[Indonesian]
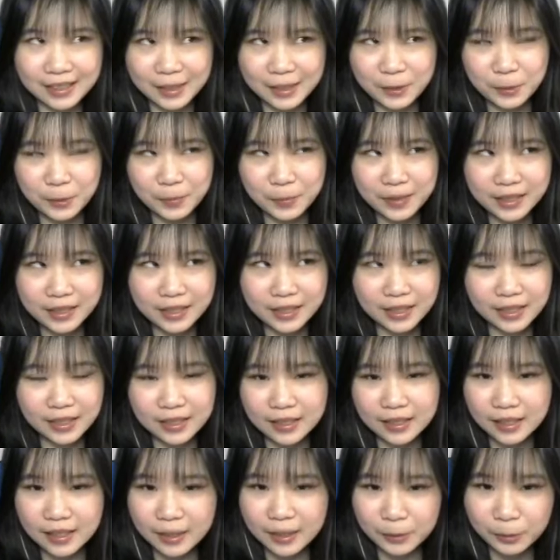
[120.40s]
eh, uh, cuman sih
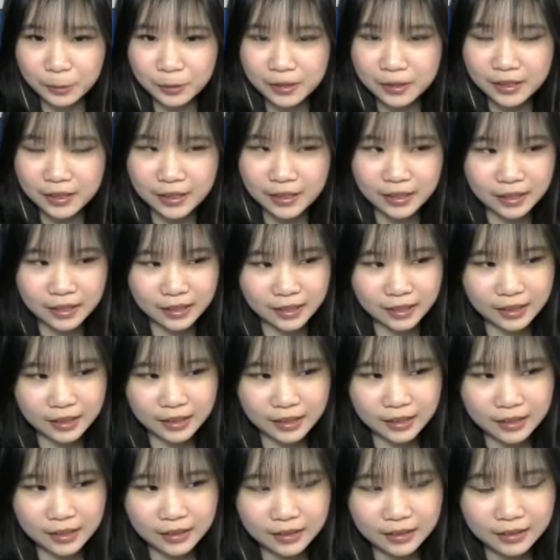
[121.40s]
100
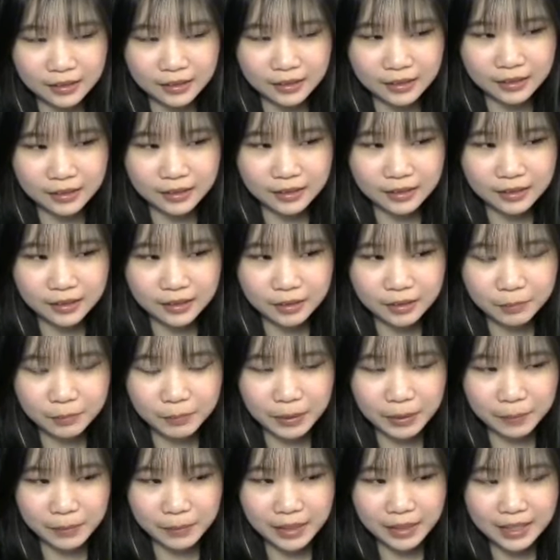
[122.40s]
jadi
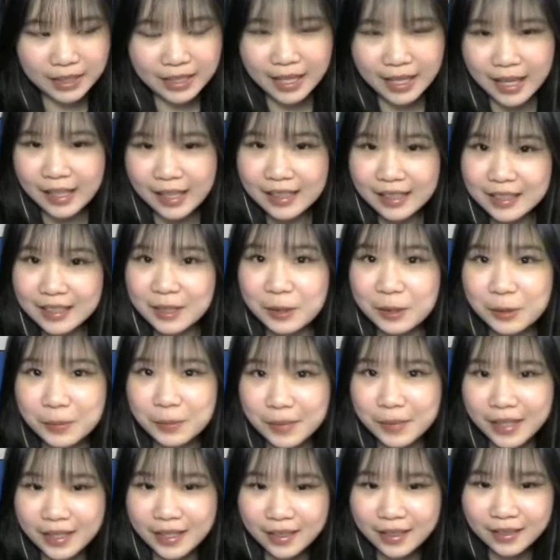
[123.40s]
14 sih
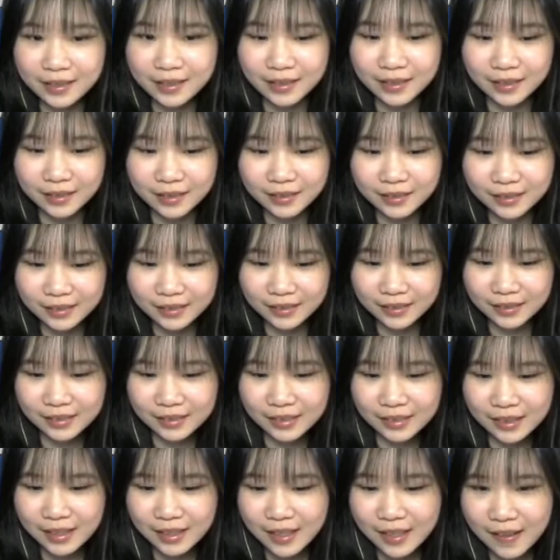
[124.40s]
lumayan ya.
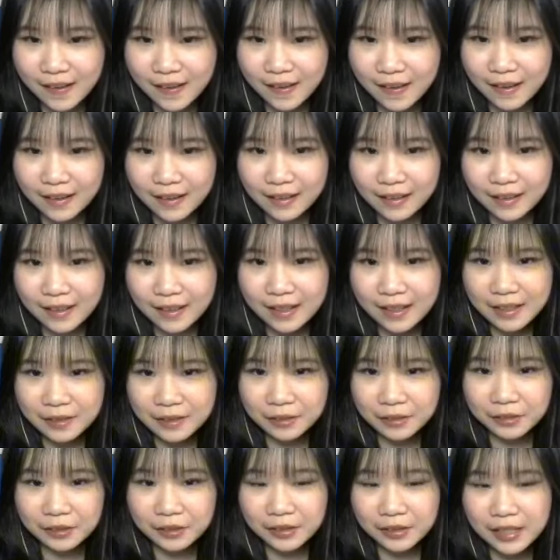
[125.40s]

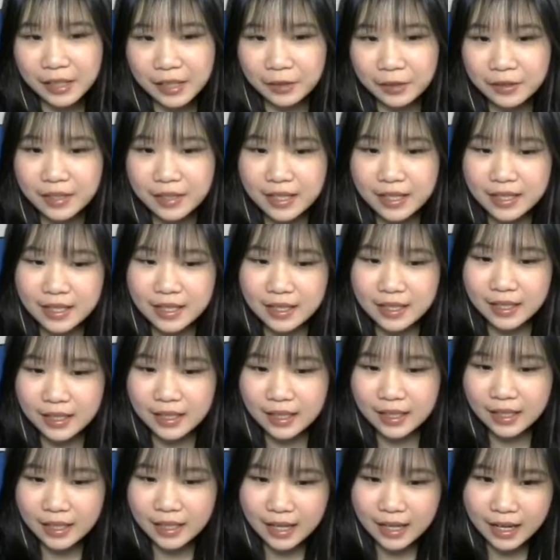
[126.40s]
Nah, untuk Garuda Chest
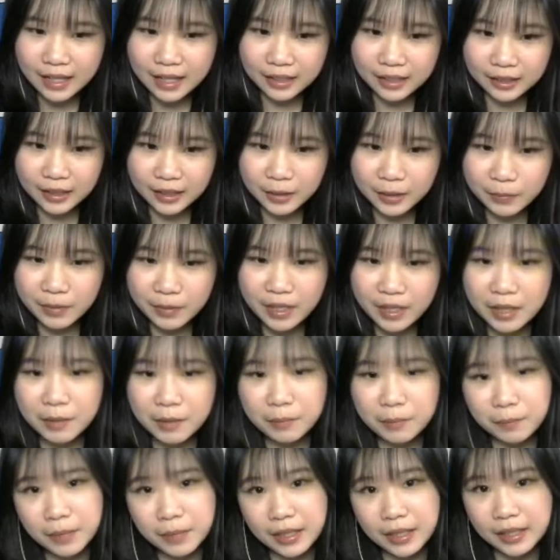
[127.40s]
sendiri item
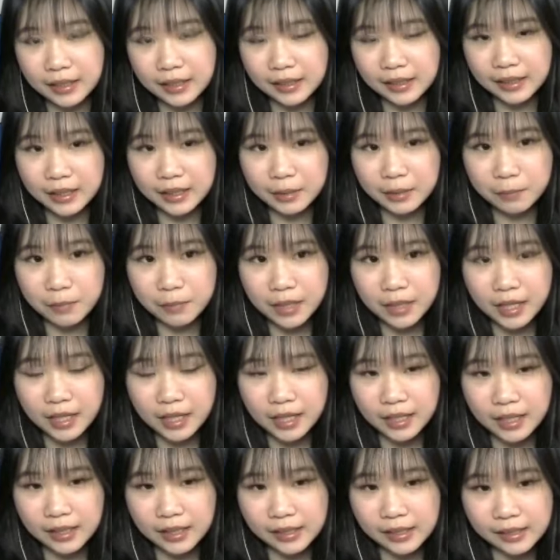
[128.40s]
yang paling
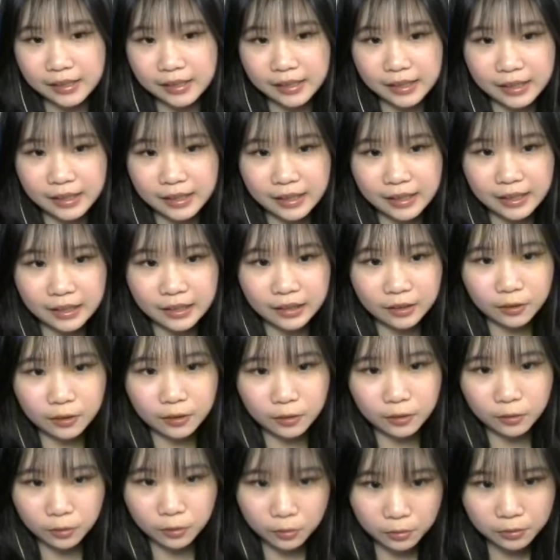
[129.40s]
mahalnya
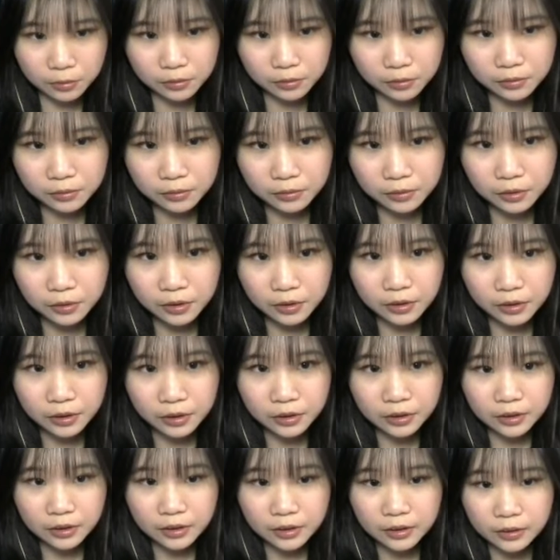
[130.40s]
itu
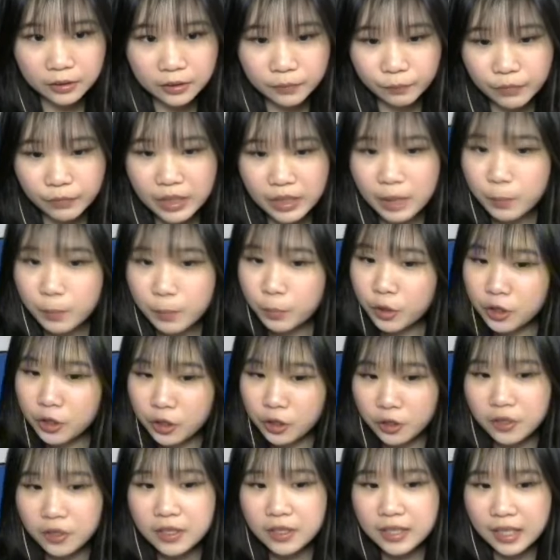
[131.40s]
di
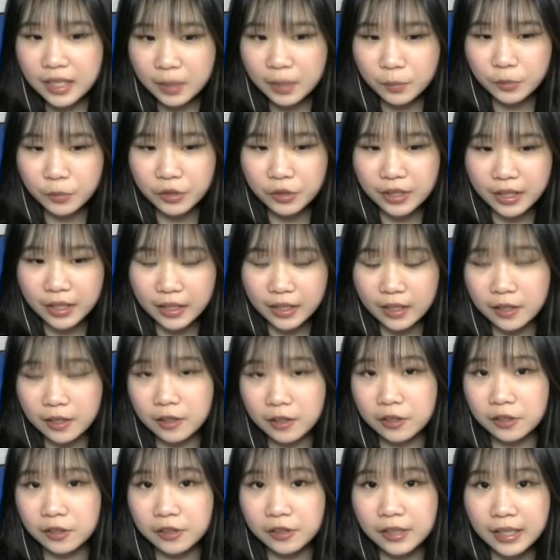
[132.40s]
pocong set mungkin ya
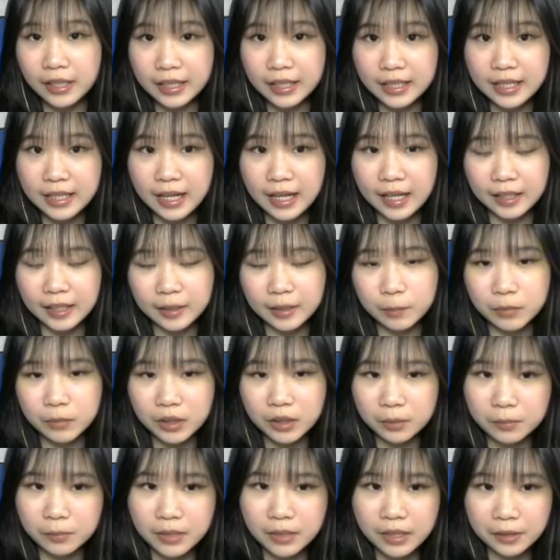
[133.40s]
kalau enggak di item
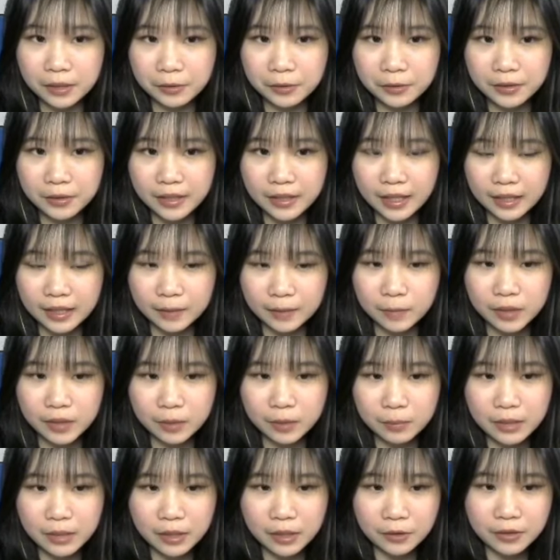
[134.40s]
terbaru nah item
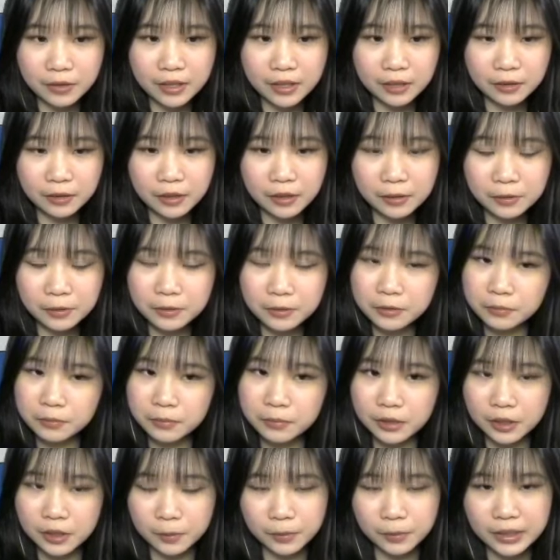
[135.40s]
terbarunya tuh aku
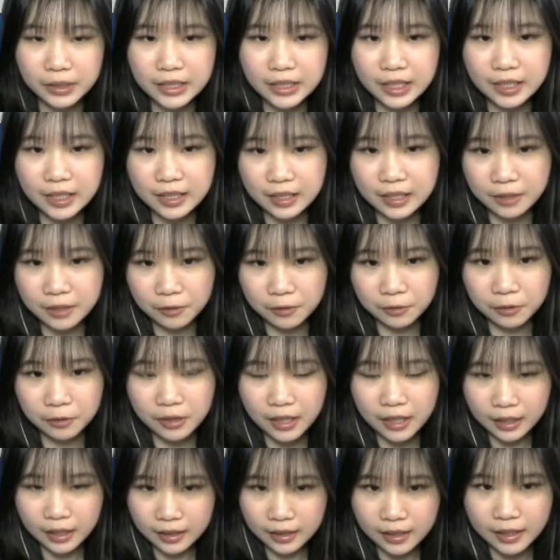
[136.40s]
belum ngecek sih untuk
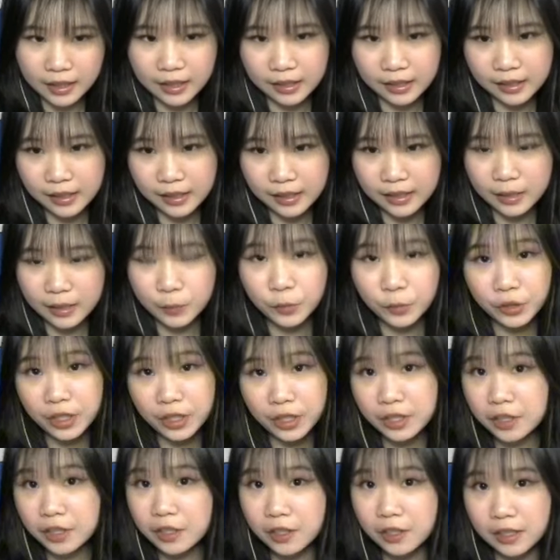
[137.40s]
harga-harganya
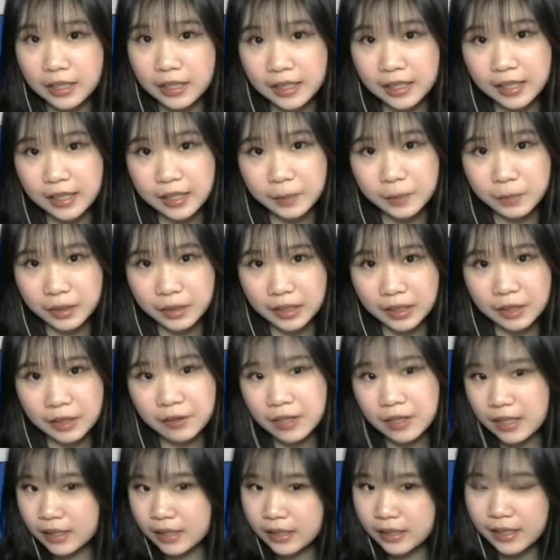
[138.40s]
mungkin kalau kalian lebih
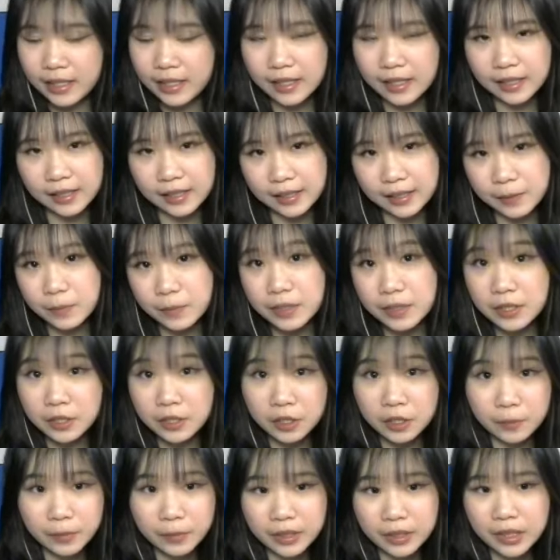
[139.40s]
tahu harganya kalian bisa
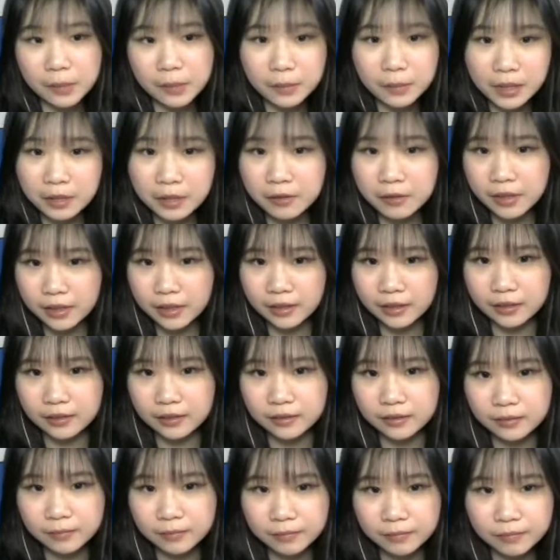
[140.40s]
komen di bawah ya
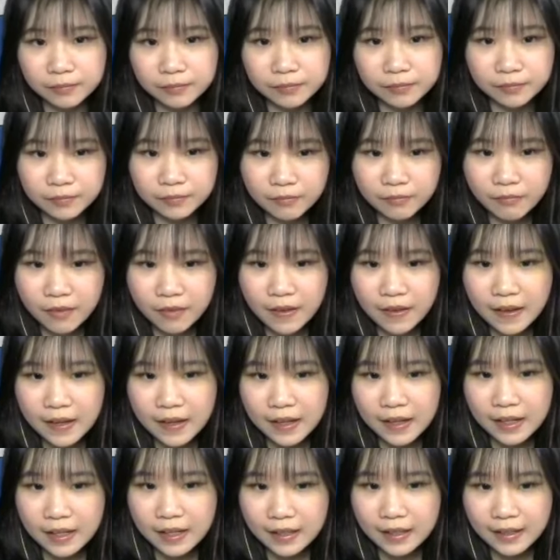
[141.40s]

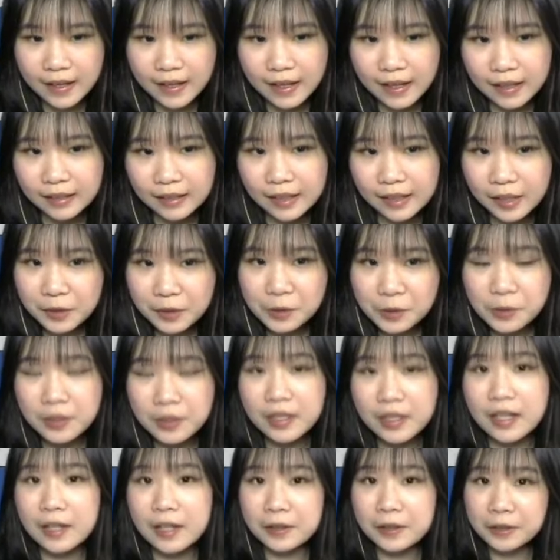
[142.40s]
nah ntar
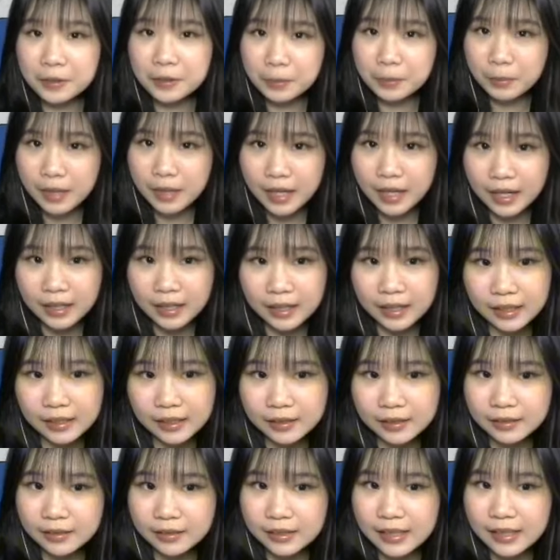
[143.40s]
juga aku
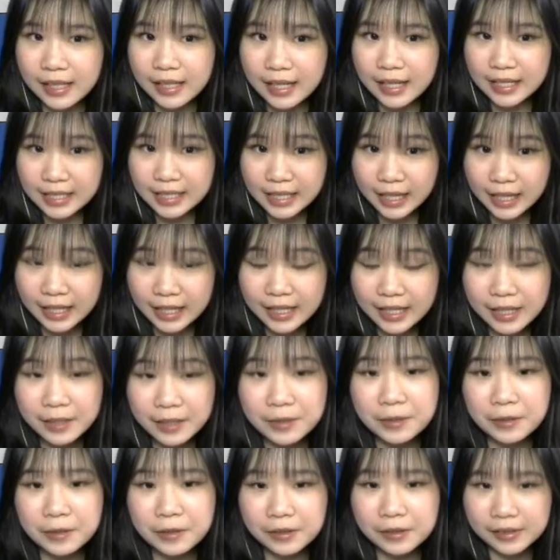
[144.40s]
bakal gacha
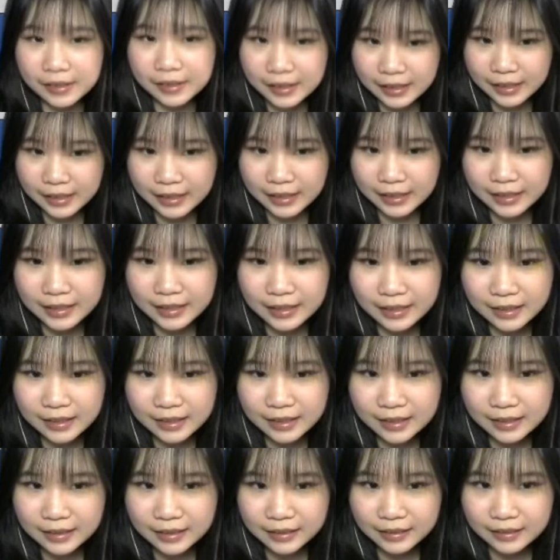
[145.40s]
yang golden
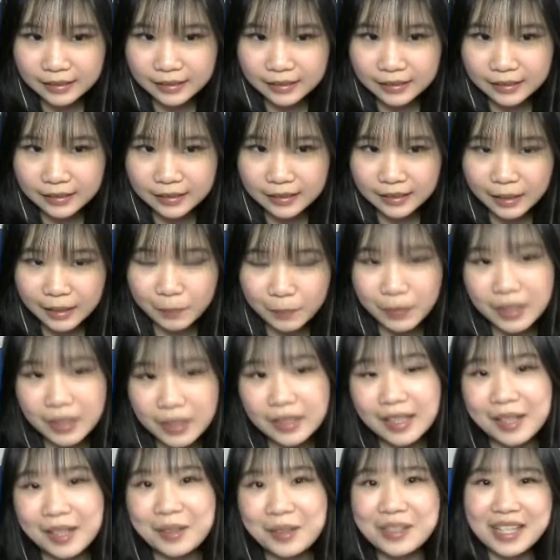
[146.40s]
tapi
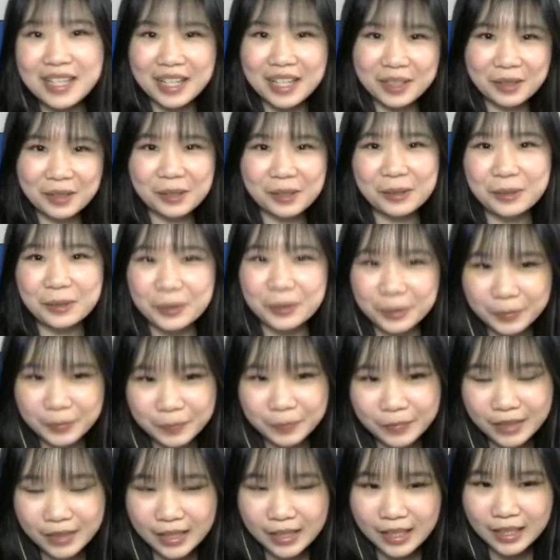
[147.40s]
ntar aku cari dulu
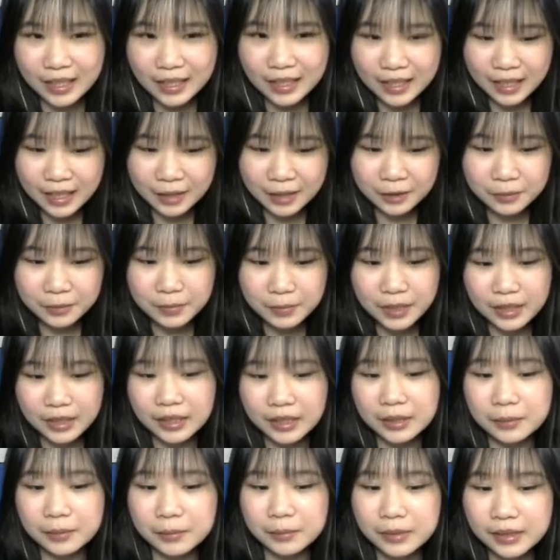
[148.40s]
jadi ini aku
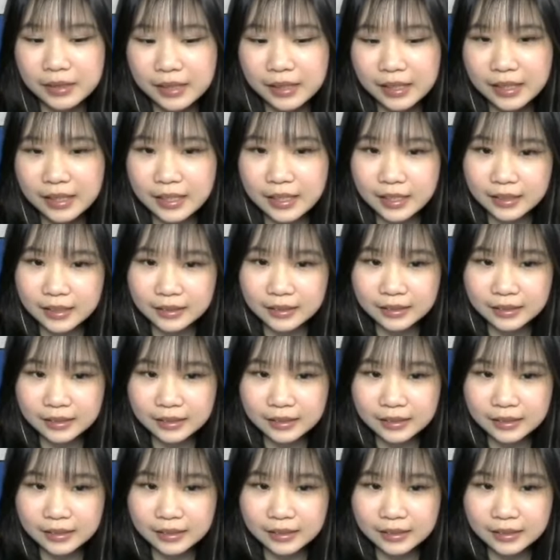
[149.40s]
bakal beli yang